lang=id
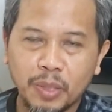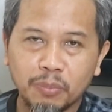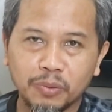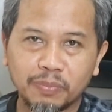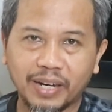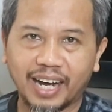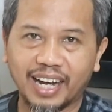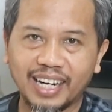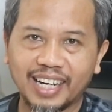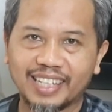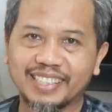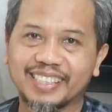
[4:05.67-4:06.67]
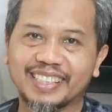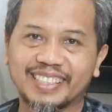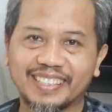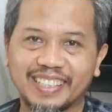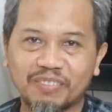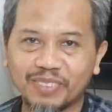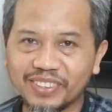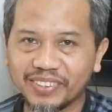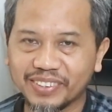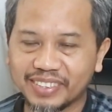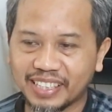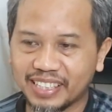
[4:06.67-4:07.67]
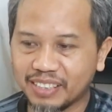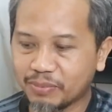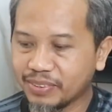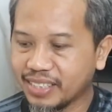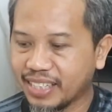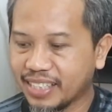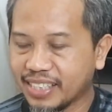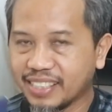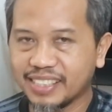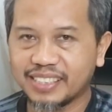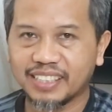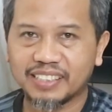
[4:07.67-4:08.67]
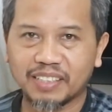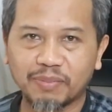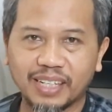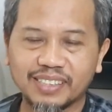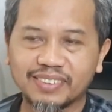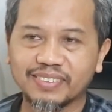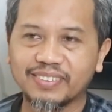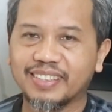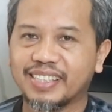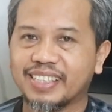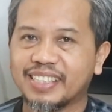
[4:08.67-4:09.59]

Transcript: mubahalah gitu ya menuduh saya punya ijazah palsu,